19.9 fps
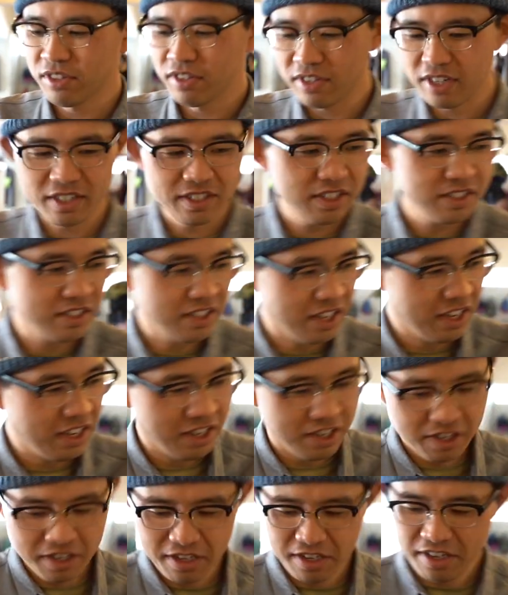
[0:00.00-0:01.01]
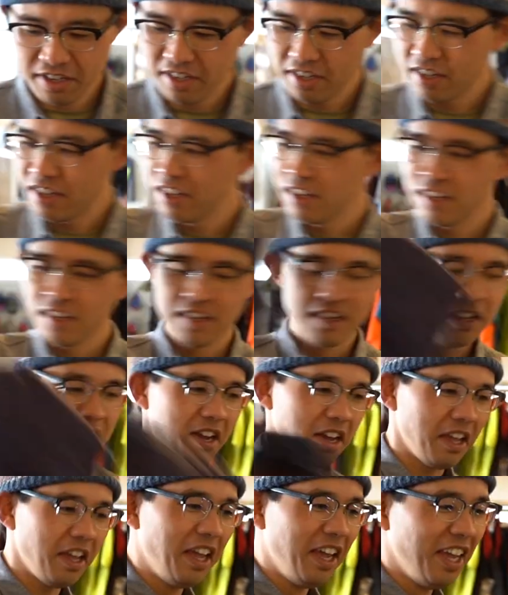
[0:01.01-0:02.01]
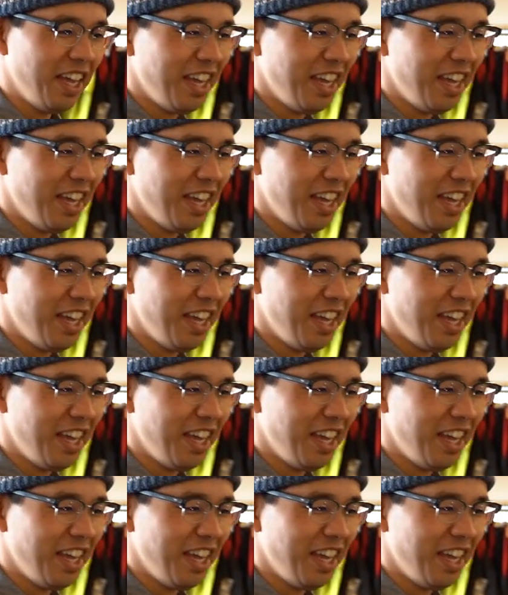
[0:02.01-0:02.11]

ていう感じですね。はい。